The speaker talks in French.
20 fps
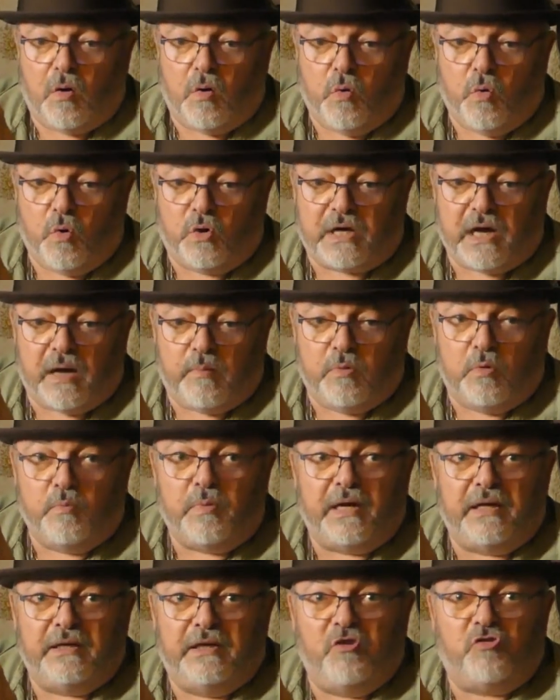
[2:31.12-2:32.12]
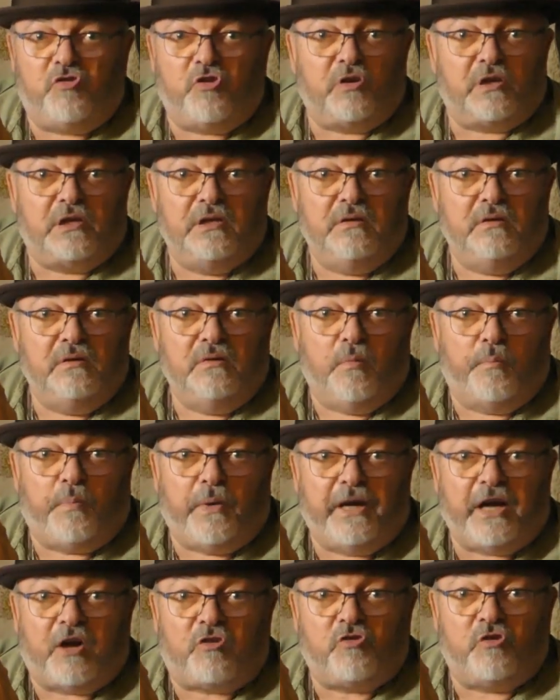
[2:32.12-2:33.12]
au cas bah, des gens qui n'ont
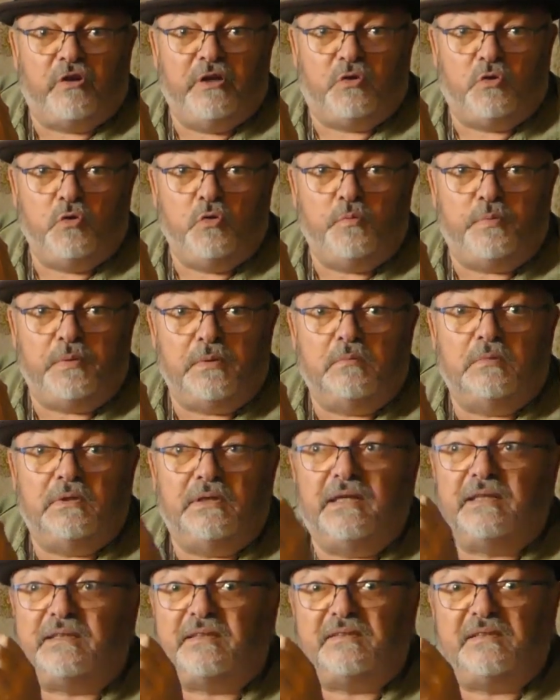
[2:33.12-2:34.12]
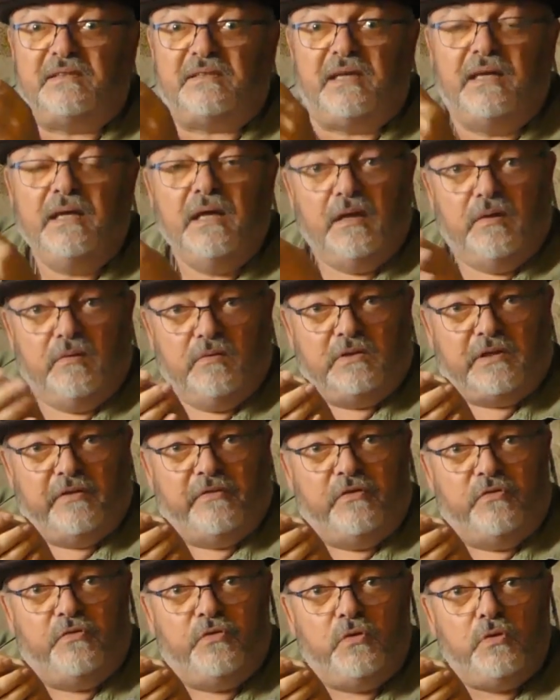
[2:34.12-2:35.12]
pas d'argent et tout, ont l'électricité, vous
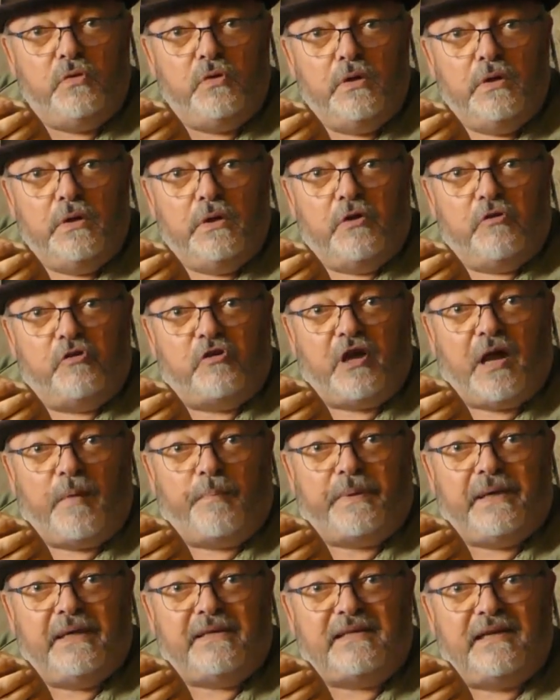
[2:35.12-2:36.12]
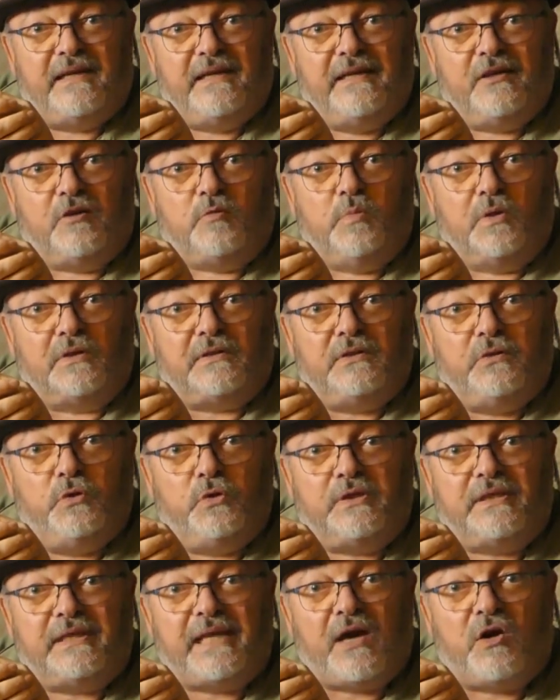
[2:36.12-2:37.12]
avez vu, j'ai appris que ça allait augmenter de
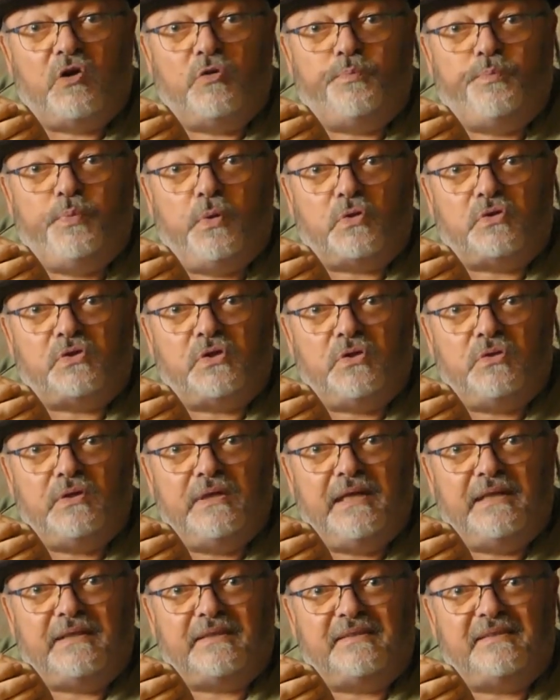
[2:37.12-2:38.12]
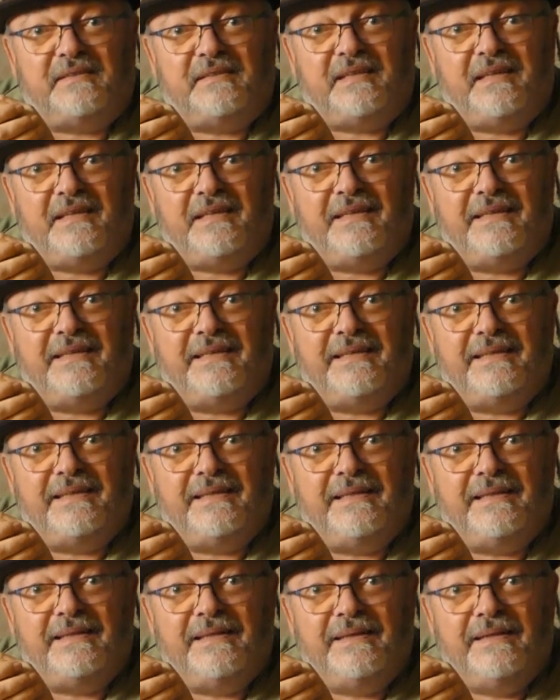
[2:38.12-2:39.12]
40% l'électricité
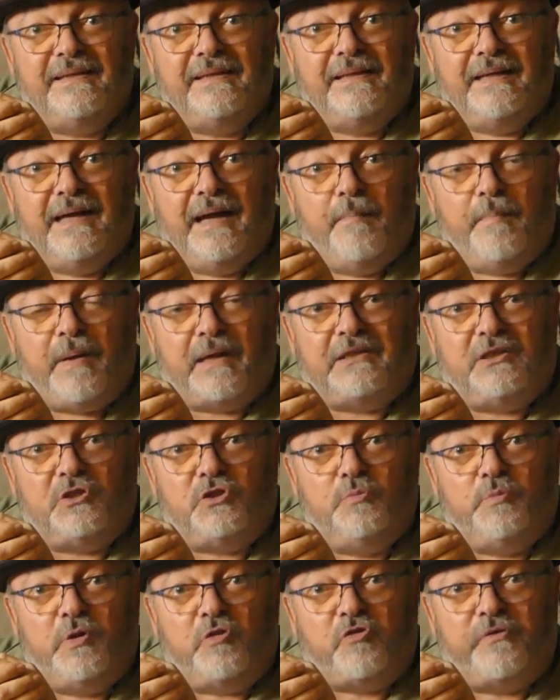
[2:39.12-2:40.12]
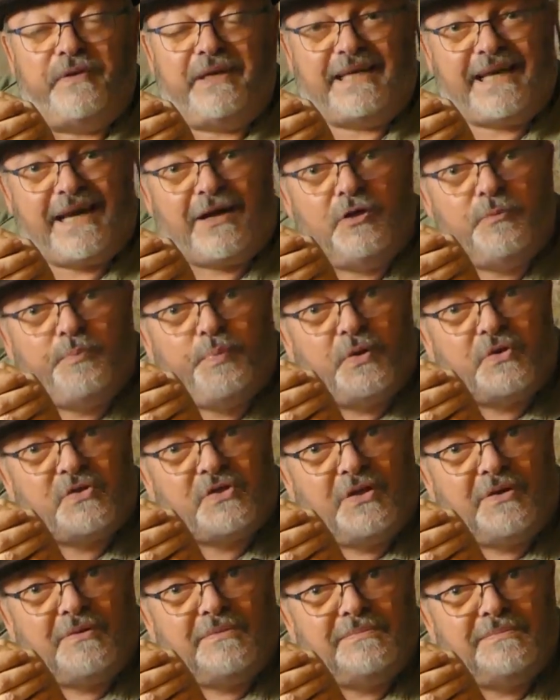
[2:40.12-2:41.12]
à partir du mois de janvier.
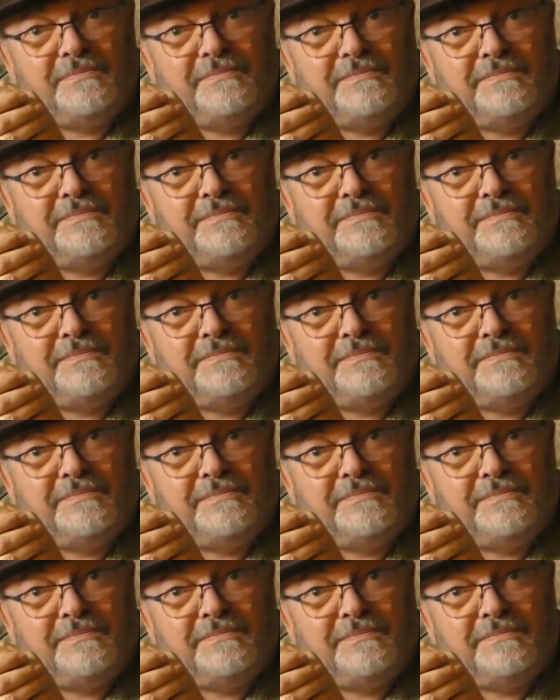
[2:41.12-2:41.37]
40%